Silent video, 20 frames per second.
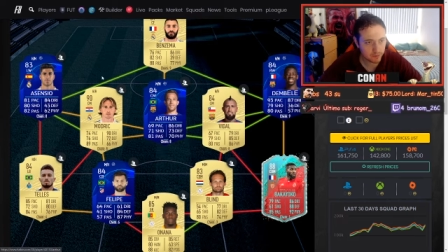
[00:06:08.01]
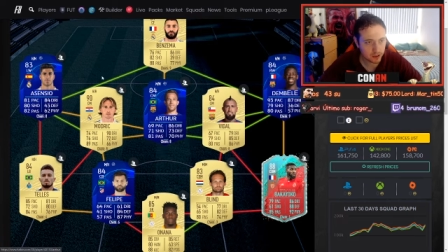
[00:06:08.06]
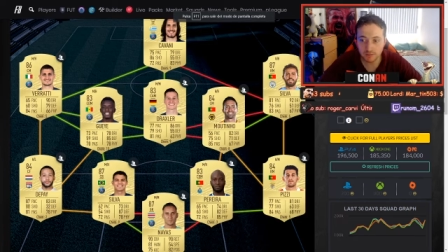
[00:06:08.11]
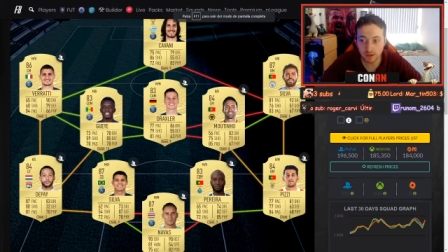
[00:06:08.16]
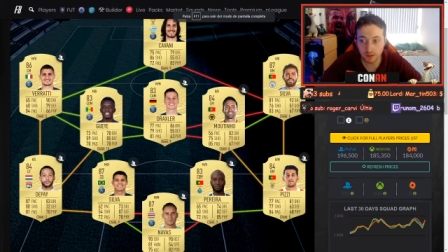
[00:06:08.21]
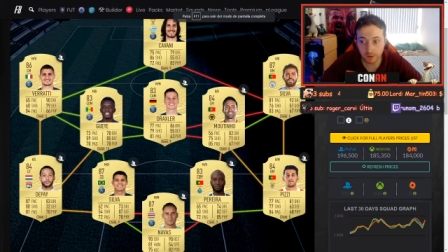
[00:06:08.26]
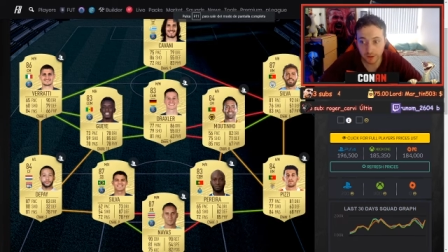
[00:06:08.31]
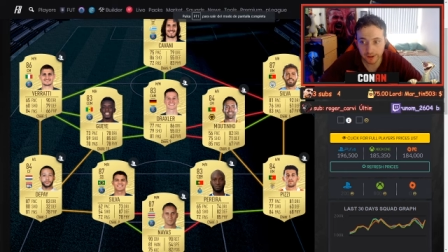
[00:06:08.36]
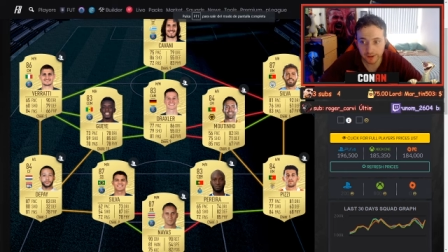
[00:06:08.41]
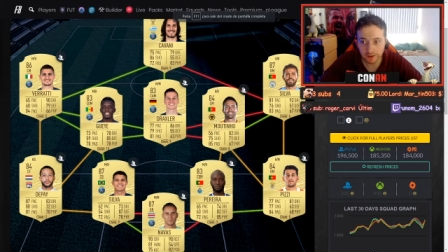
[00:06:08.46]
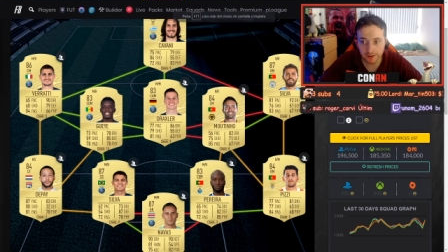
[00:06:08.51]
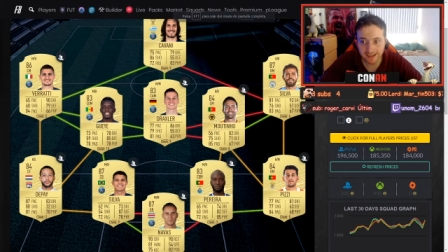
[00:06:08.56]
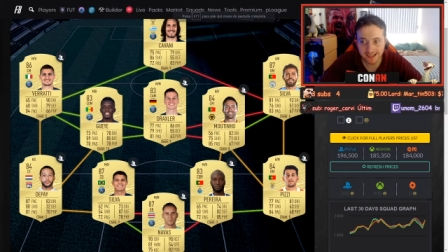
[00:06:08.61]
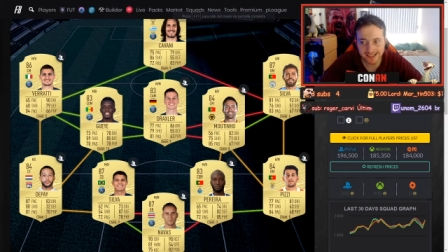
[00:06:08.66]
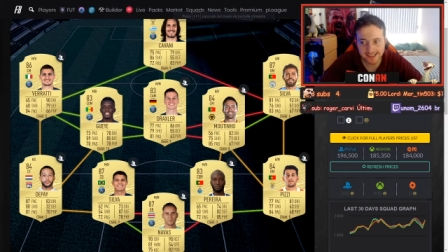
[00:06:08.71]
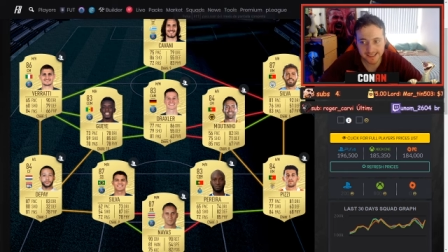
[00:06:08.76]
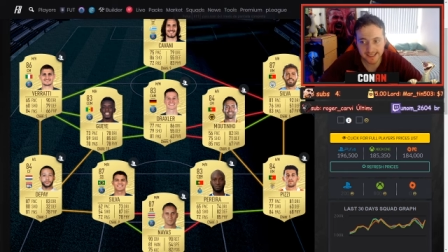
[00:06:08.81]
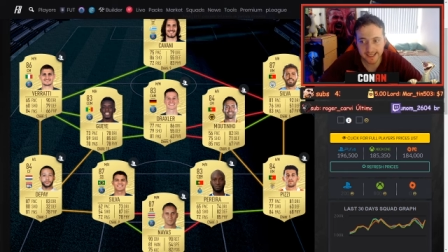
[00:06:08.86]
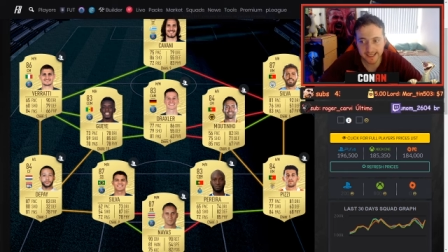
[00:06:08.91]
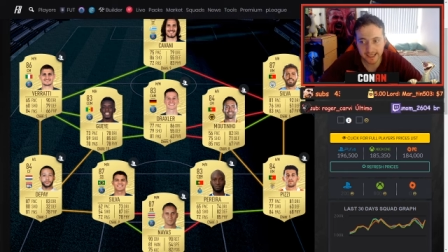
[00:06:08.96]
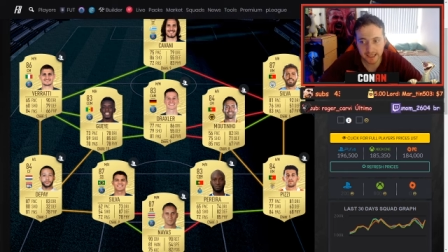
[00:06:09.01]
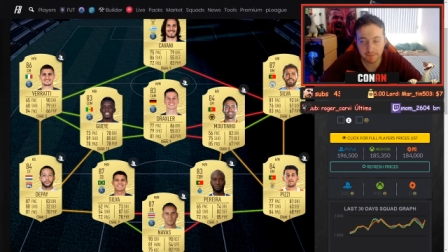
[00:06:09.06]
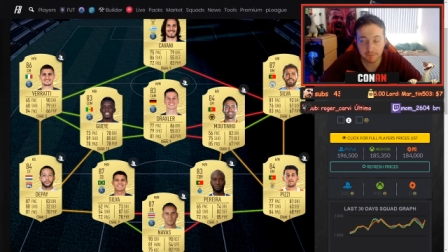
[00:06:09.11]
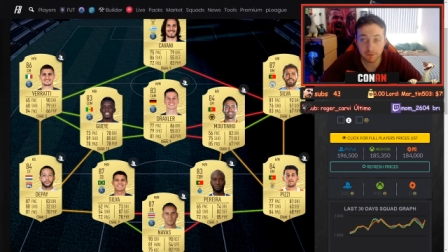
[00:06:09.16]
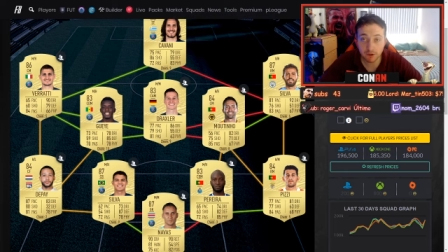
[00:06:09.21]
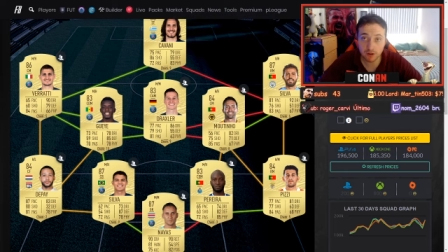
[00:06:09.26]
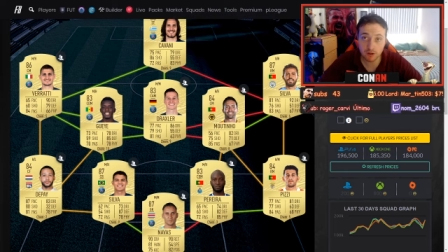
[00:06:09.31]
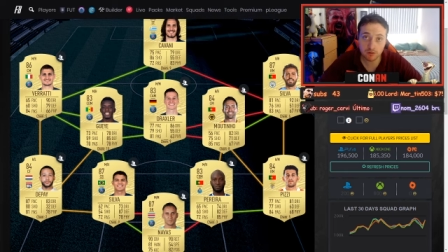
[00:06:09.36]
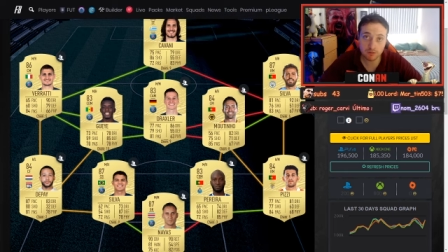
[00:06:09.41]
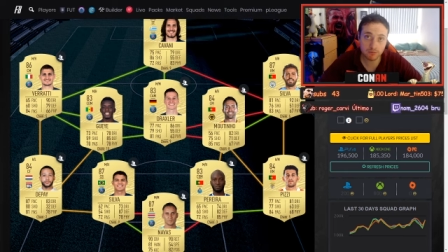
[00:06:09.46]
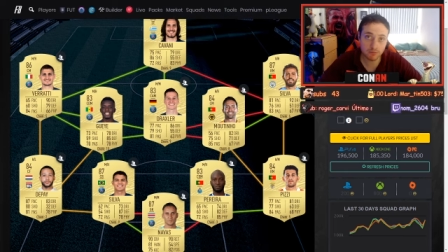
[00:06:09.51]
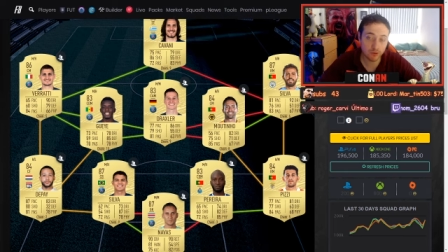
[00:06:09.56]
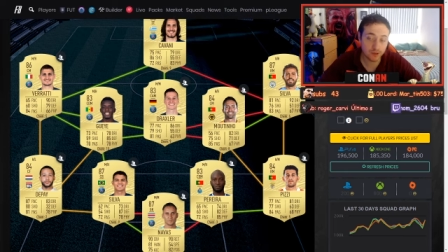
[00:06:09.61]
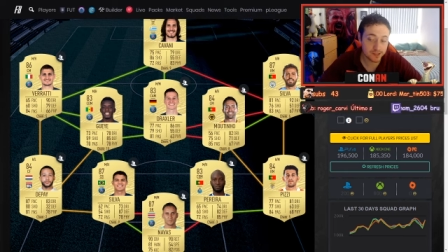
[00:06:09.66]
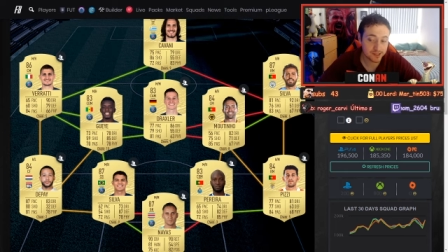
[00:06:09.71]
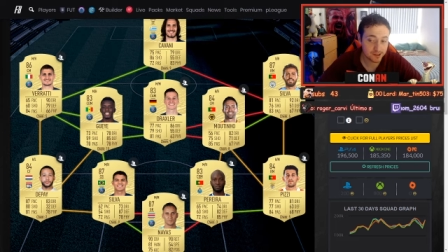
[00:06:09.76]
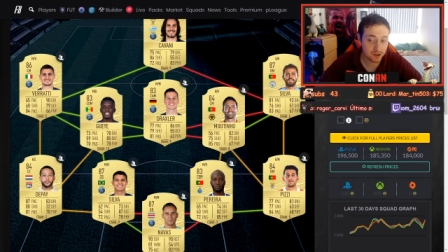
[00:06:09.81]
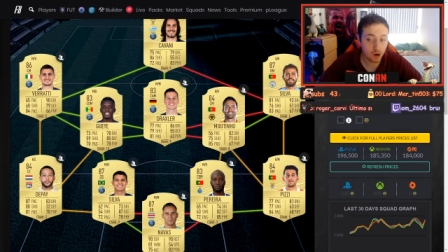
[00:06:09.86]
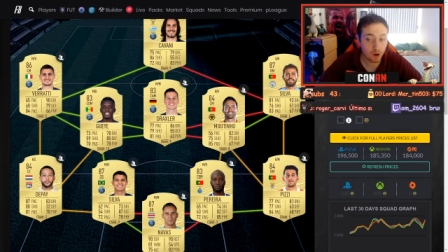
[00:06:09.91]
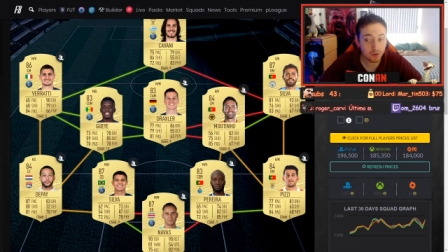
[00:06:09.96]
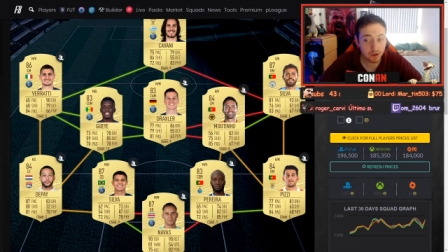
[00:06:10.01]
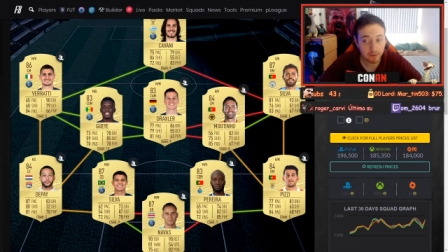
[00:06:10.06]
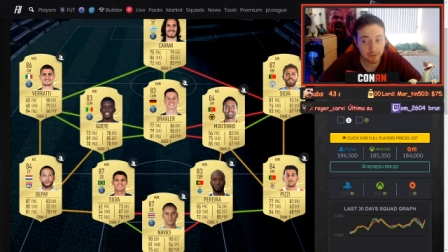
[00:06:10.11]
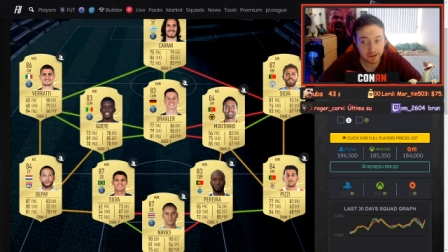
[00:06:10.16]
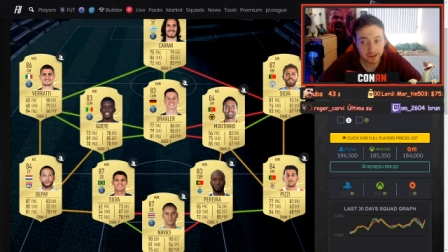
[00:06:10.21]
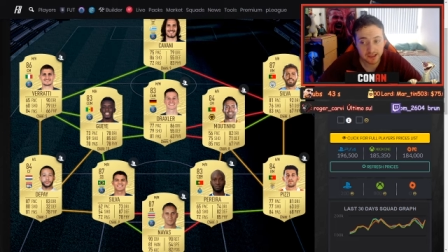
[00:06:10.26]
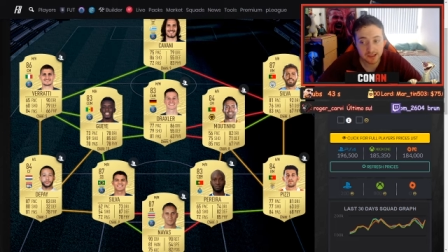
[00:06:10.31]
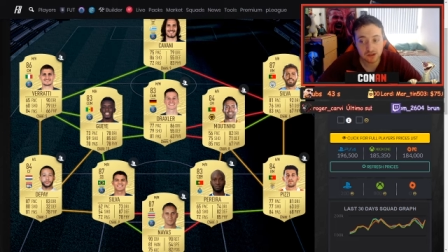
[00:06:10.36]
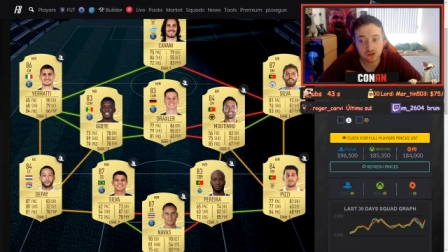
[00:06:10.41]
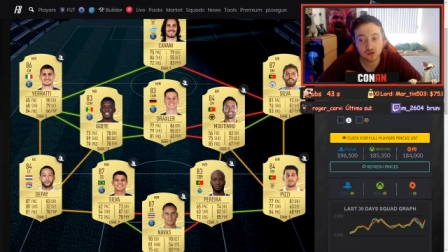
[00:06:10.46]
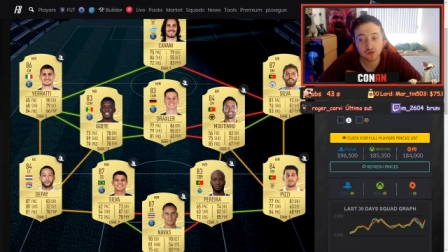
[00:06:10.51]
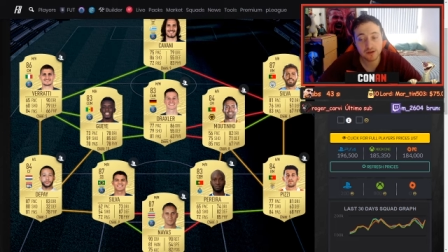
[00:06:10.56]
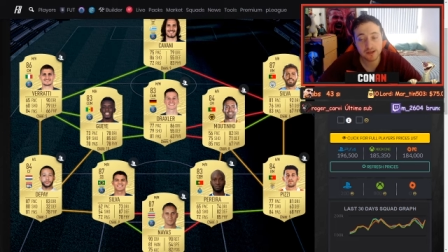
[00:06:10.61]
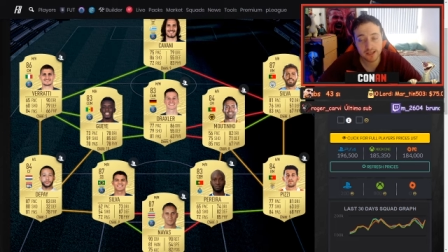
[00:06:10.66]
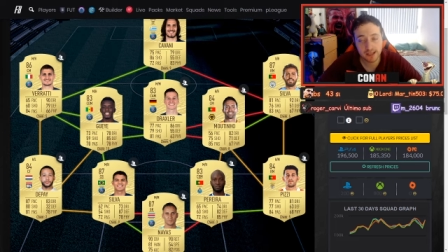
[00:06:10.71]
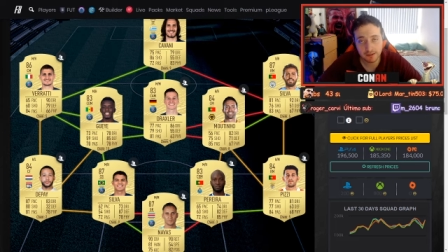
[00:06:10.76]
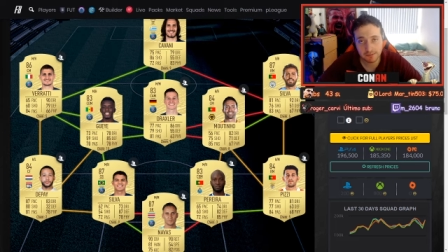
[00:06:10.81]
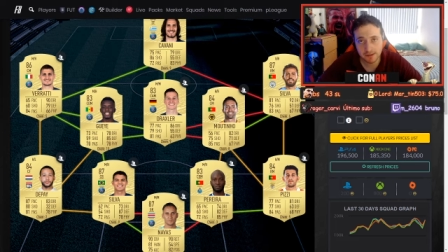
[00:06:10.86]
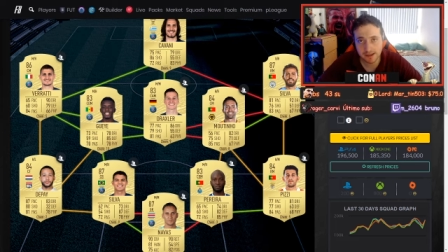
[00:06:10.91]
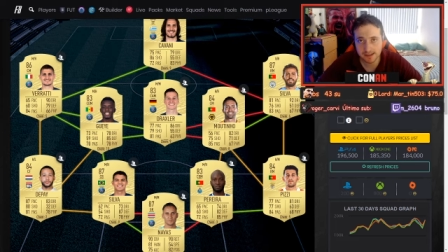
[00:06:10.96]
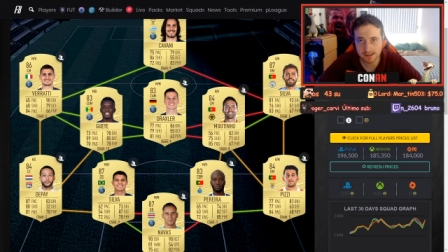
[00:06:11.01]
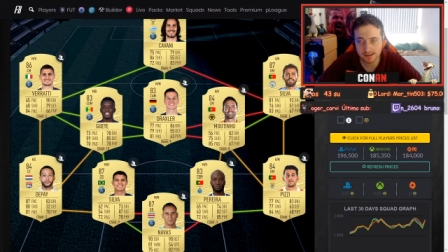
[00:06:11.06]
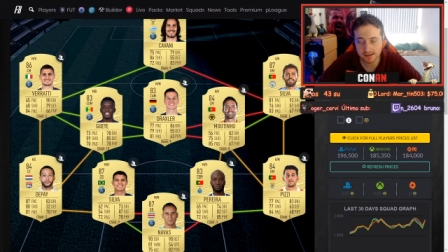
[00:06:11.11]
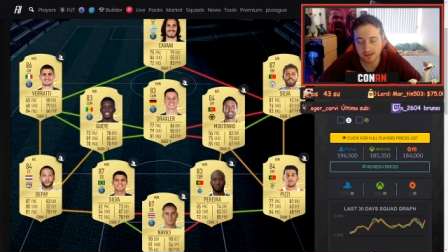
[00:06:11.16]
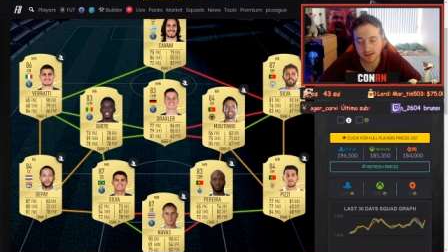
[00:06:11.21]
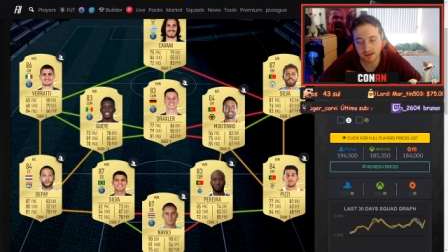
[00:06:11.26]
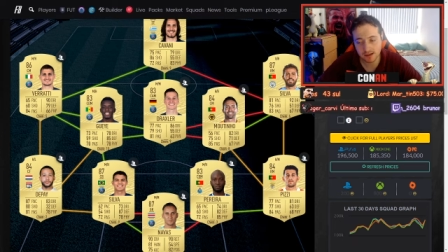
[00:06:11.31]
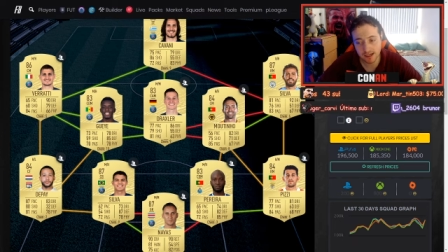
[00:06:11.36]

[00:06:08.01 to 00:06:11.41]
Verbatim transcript: Y bueno, en este ejemplo, pues obviamente sube ya más